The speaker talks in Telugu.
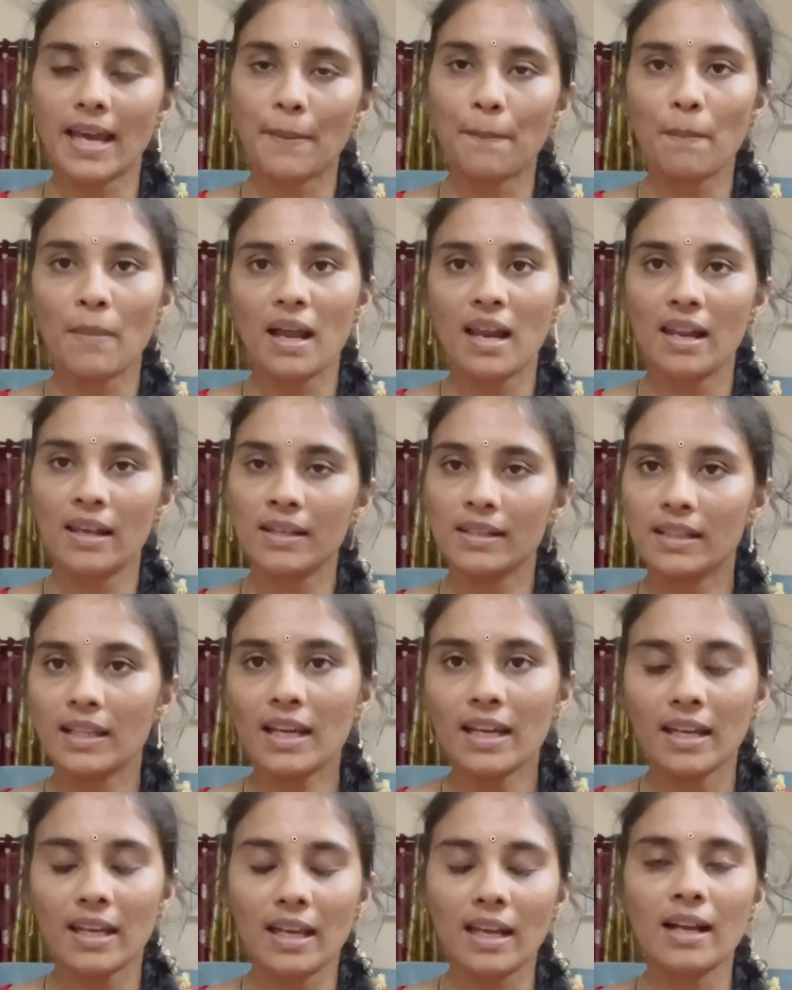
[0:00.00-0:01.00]
ఎంఆర్
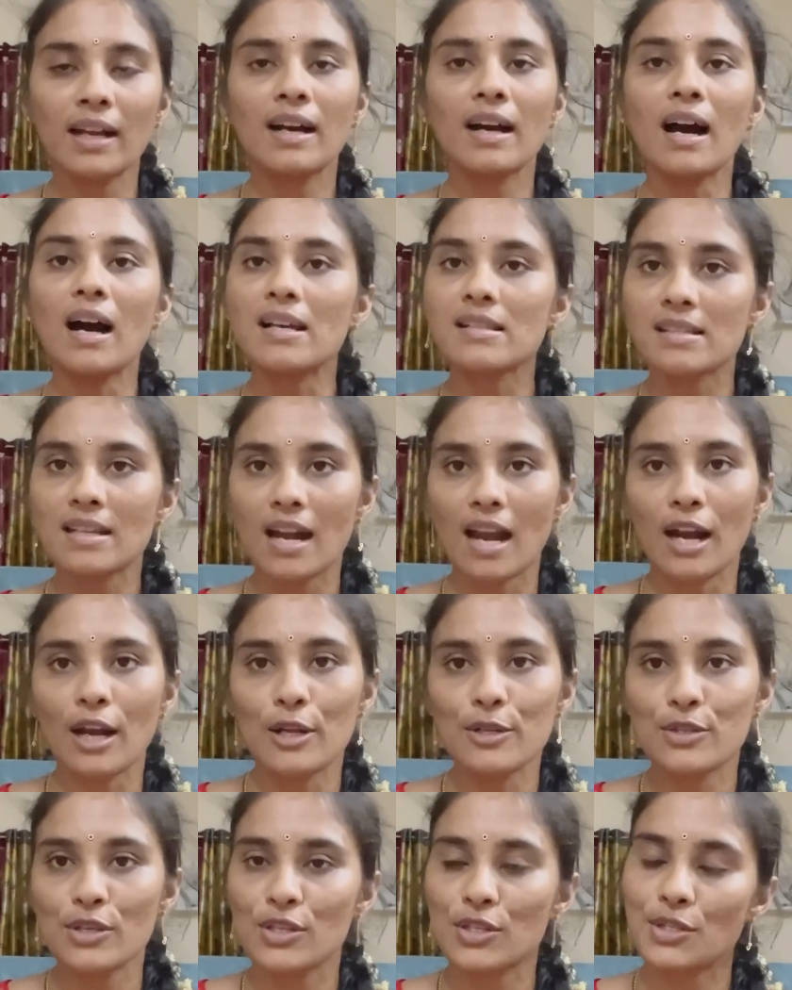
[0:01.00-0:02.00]
అయితే ఇంకా అసలు
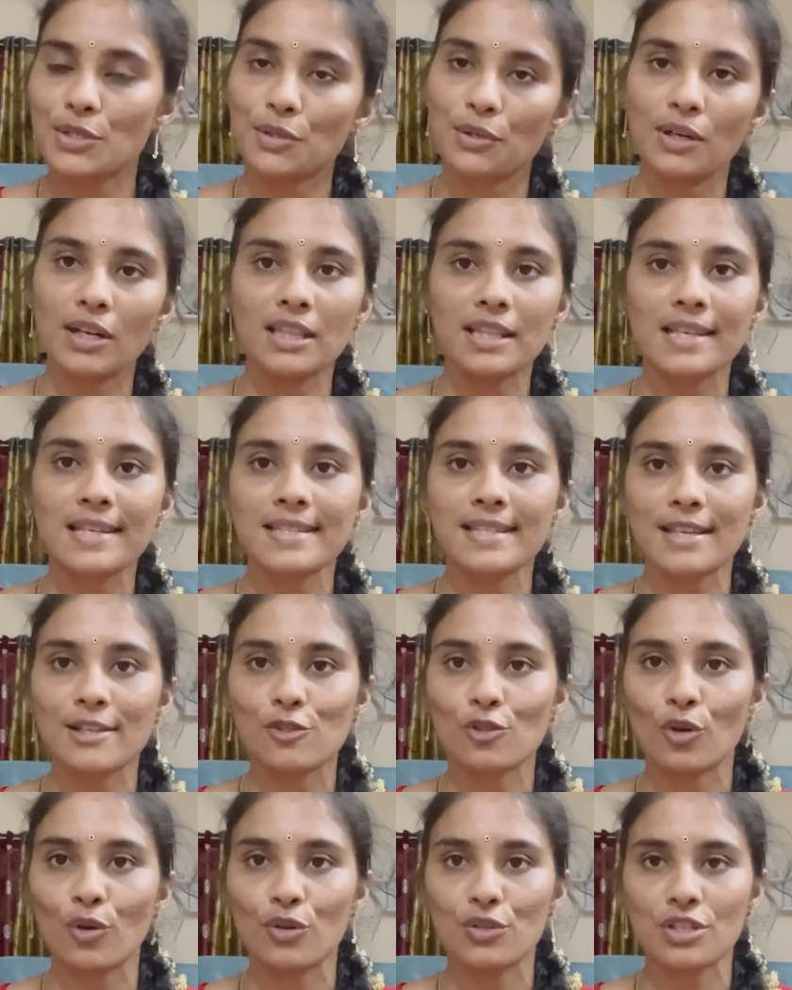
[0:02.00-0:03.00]
ఆలోచించకుండా
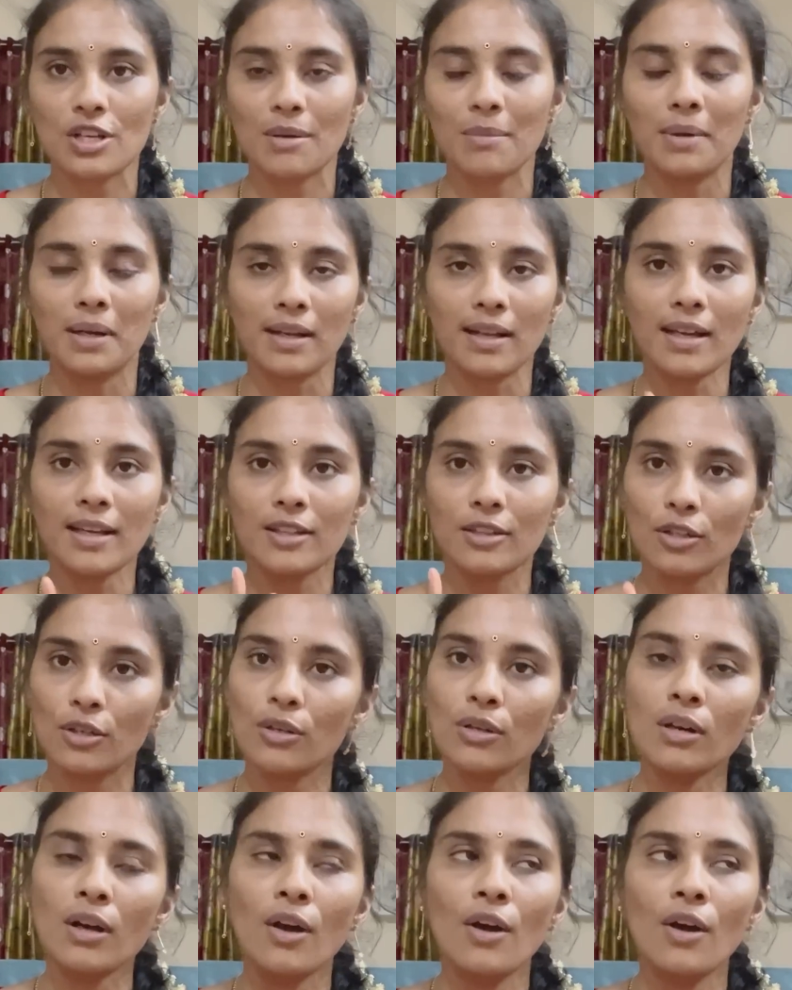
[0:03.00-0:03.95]
తీసేసుకోవచ్చు అనమాట ఇందులో